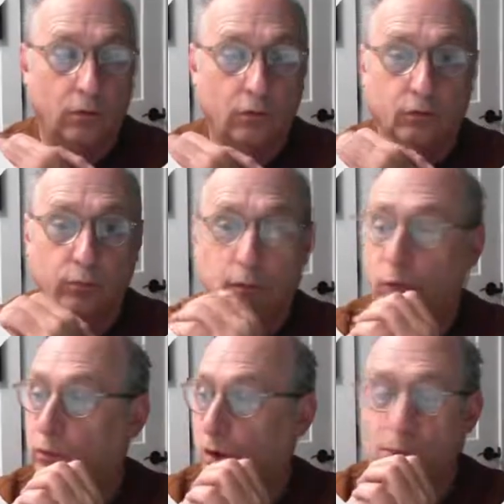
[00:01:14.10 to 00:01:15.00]
Je peux
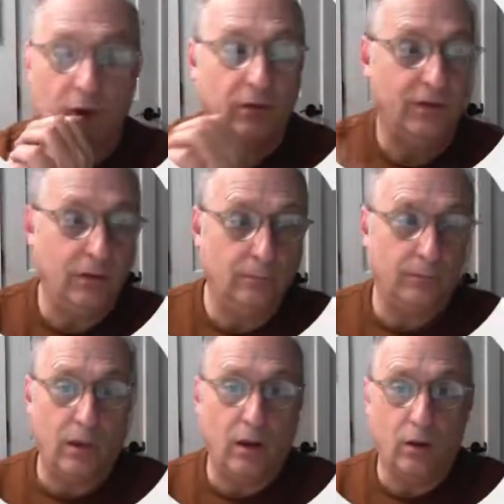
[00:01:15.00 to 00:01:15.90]
donc commencer.
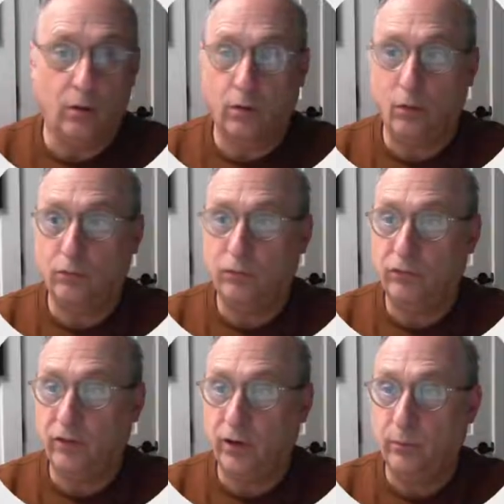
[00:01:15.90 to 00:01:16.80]
Alors, euh, on va
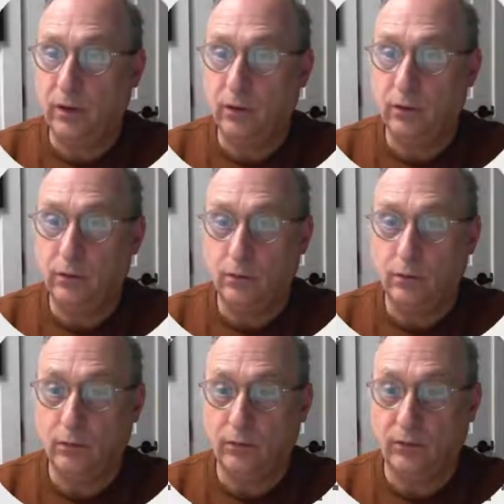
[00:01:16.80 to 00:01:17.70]
fermer
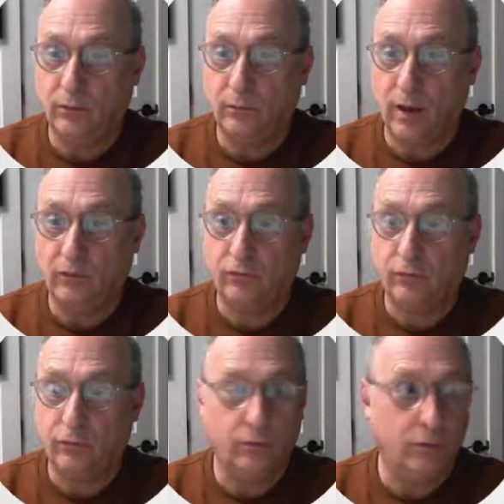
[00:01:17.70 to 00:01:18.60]
euh, cette
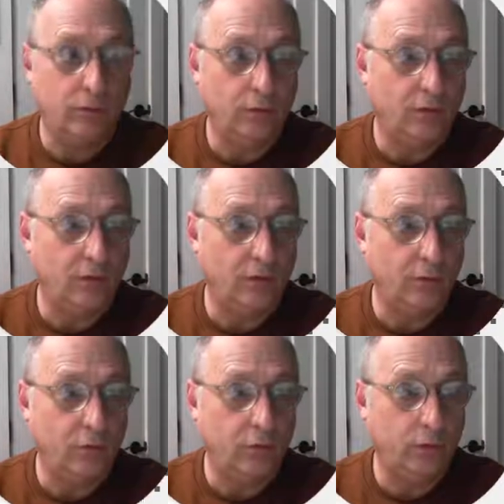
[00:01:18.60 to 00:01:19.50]
page-là de
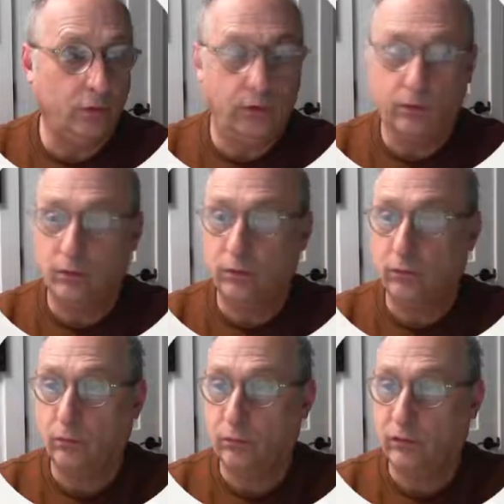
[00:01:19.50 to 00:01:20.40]
SolidWorks.
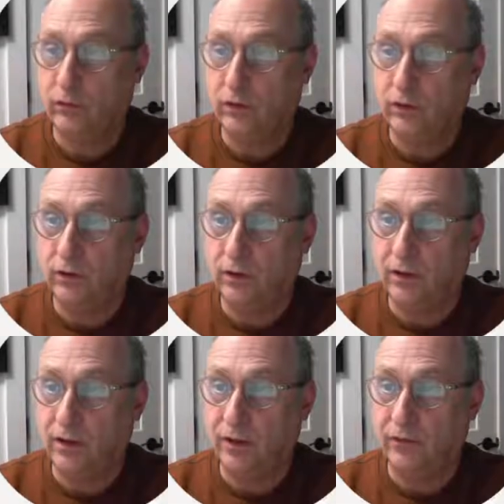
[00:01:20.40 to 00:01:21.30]
J'ai
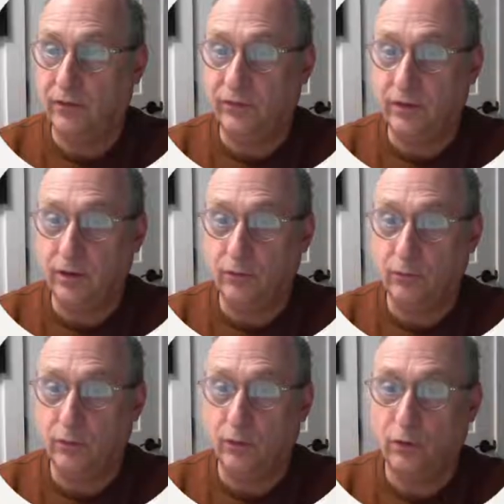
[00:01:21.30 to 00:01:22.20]
réalisé, on
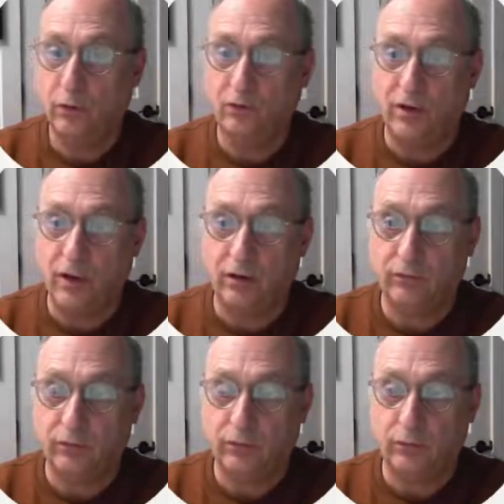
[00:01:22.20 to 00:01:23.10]
va le refaire.
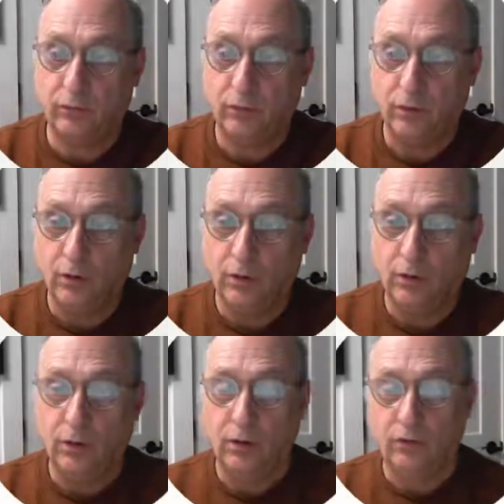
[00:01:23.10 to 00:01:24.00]

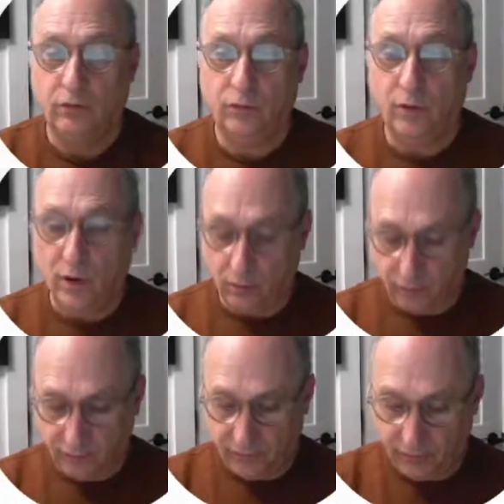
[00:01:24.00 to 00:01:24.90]
Je ne vais pas
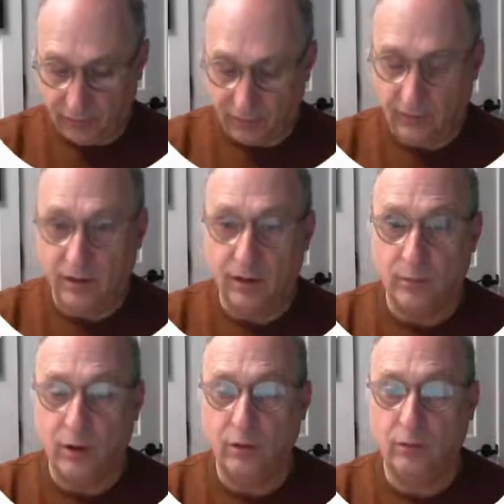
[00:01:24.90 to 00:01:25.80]
enregistrer cet
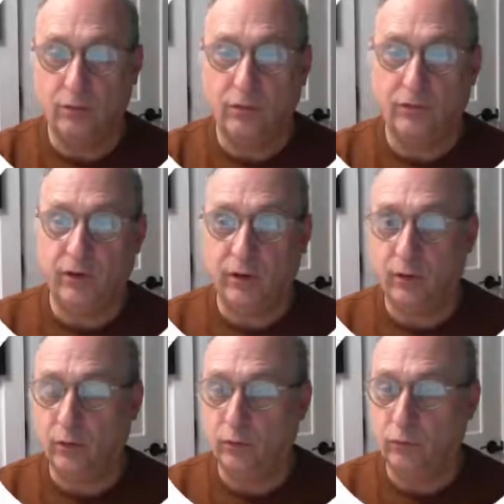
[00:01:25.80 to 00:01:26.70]
élément-là. On va
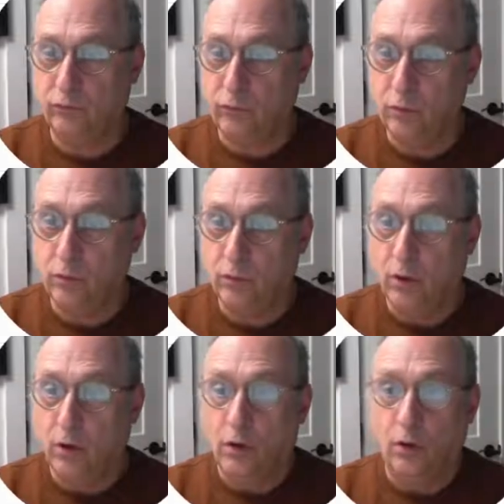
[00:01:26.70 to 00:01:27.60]
faire nouveau.
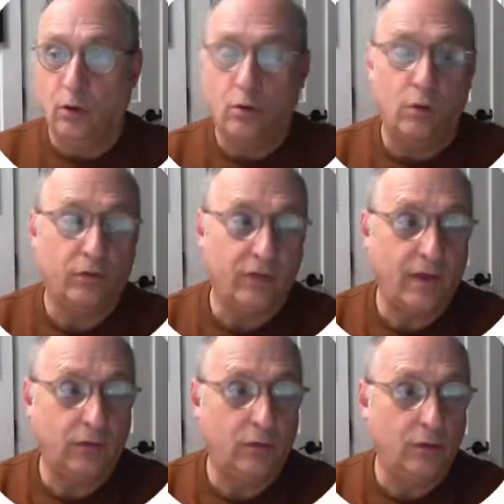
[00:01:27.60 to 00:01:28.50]
On
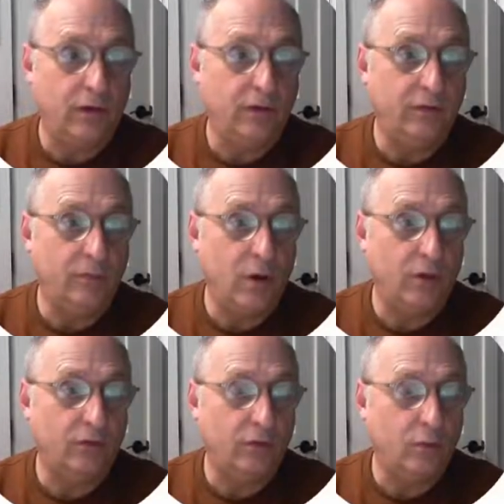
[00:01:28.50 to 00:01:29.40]
constate que les
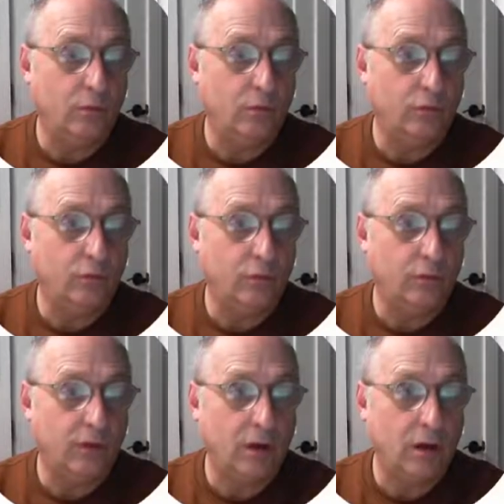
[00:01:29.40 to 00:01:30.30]
dimensions
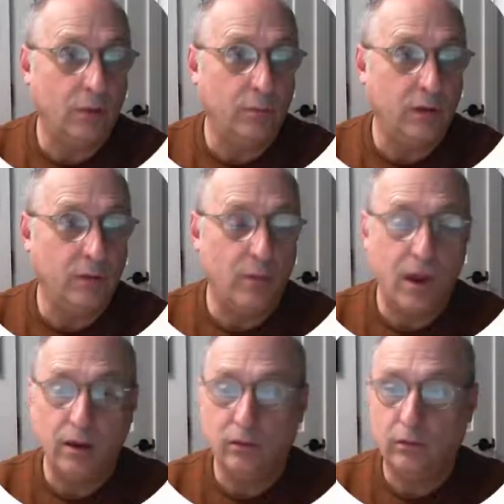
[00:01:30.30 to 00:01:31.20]
sont en
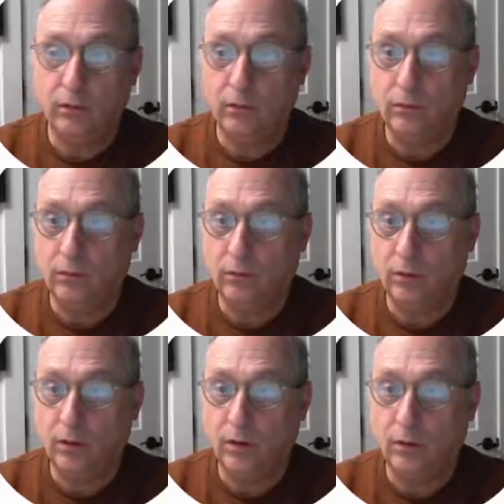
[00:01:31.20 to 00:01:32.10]
millimètres.
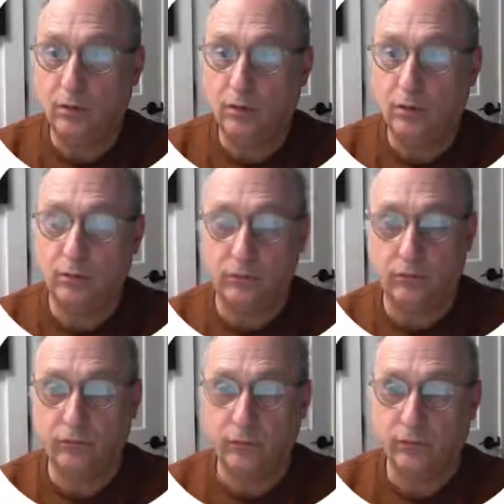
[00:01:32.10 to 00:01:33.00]
Alors,
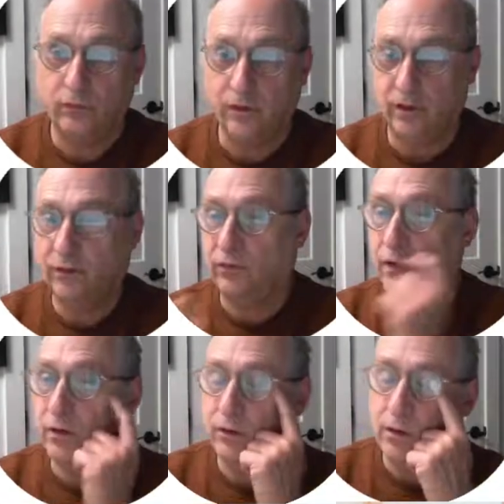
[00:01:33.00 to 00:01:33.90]
je
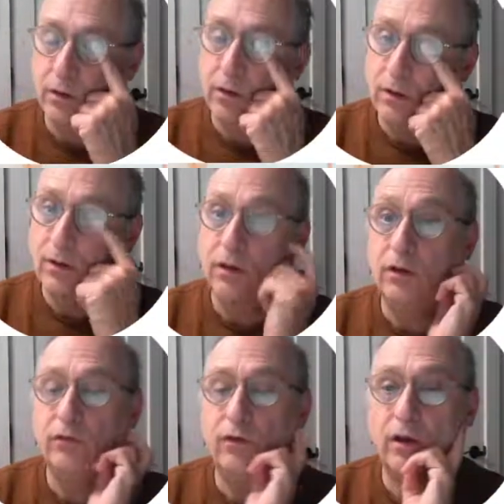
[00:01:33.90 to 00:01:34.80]
sélectionne
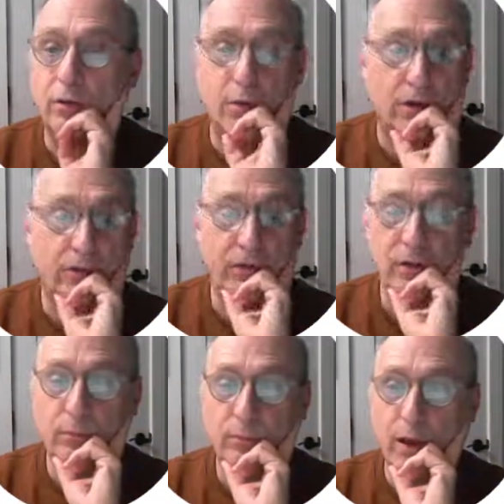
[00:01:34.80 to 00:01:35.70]
et je vais
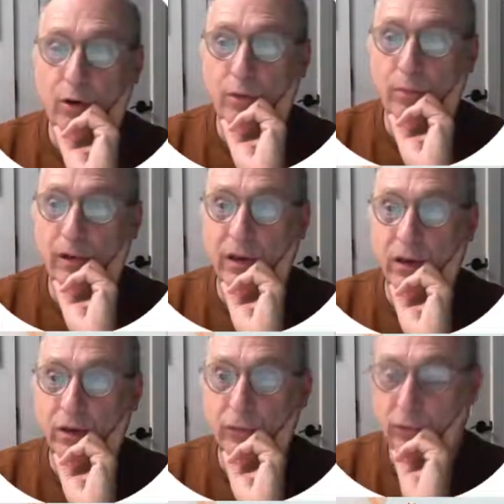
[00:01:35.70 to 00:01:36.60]
commencer par le
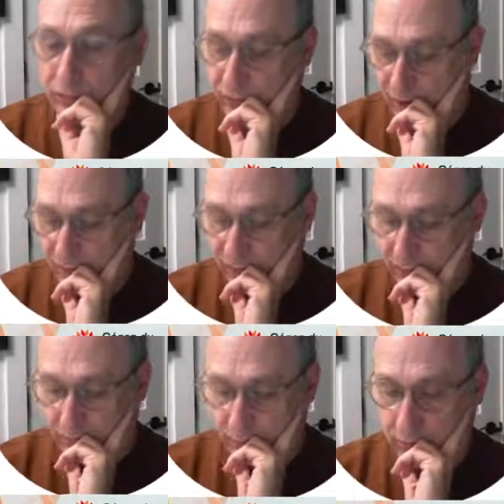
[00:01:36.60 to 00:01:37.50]
plan de face.